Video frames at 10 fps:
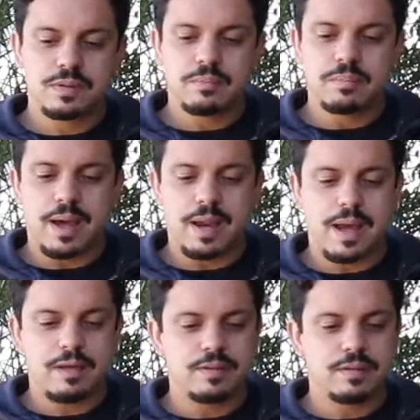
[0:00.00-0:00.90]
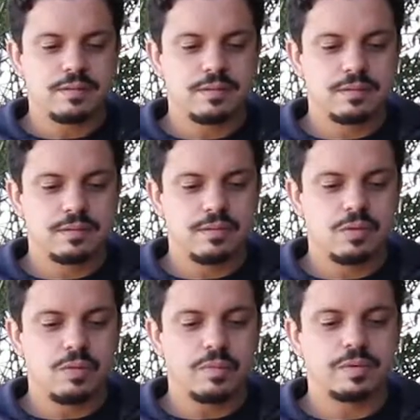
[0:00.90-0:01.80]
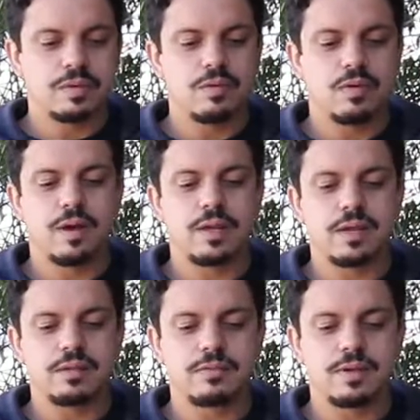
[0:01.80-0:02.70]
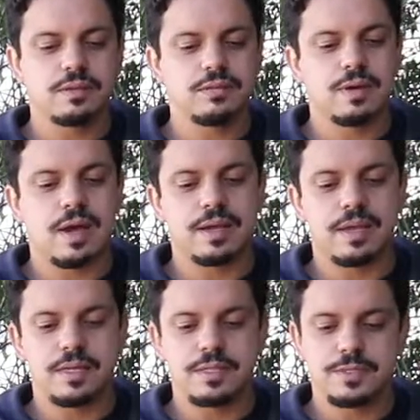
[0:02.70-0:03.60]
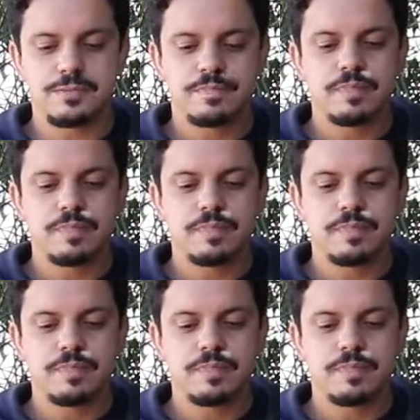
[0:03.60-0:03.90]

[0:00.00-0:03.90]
imparáveis, como as que correm nas veias do Caquende.